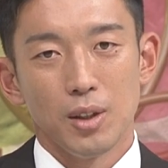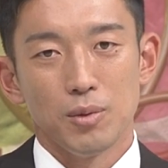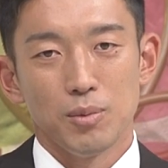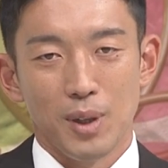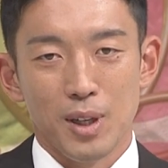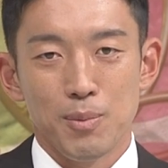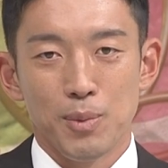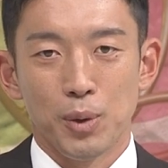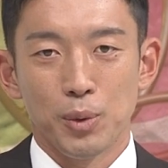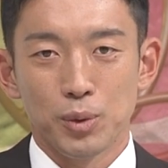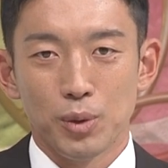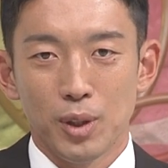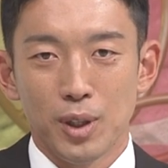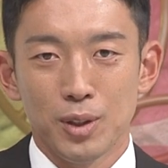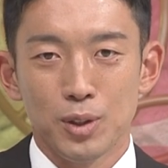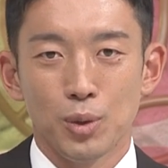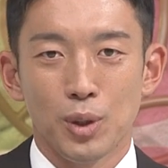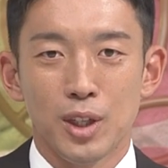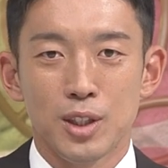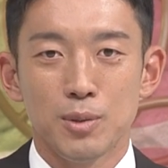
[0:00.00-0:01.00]
まあ、今、本当
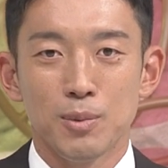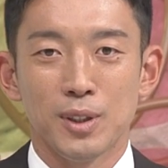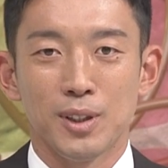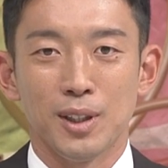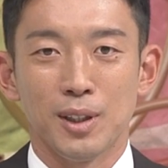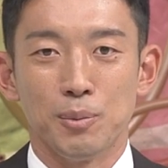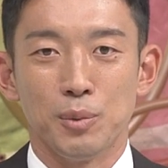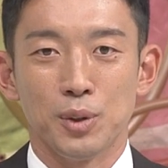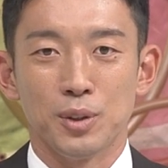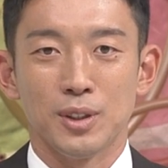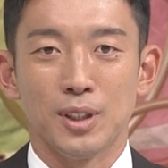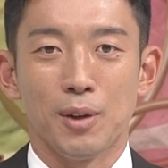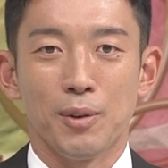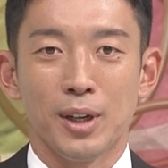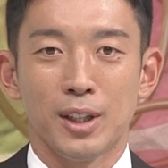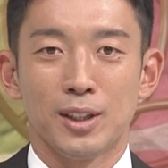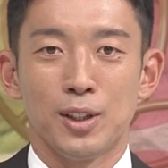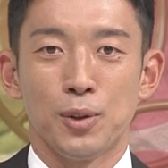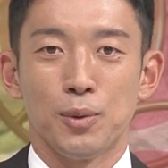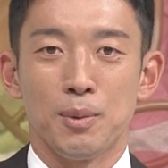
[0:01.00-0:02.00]
映像初めて僕が
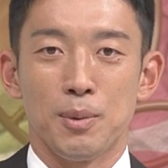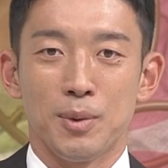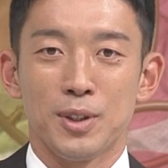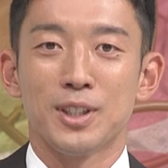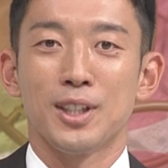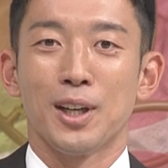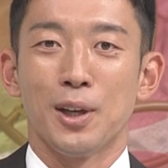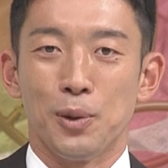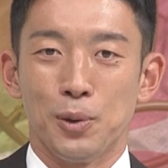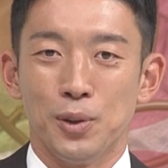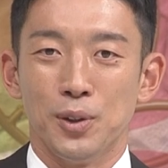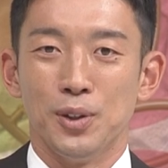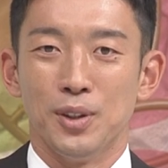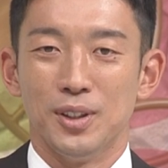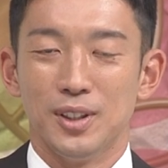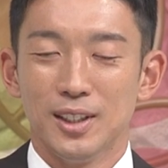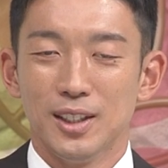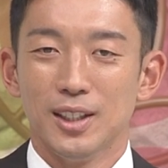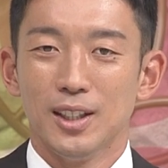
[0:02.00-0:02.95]
笑ってるの見ましたけど、うん、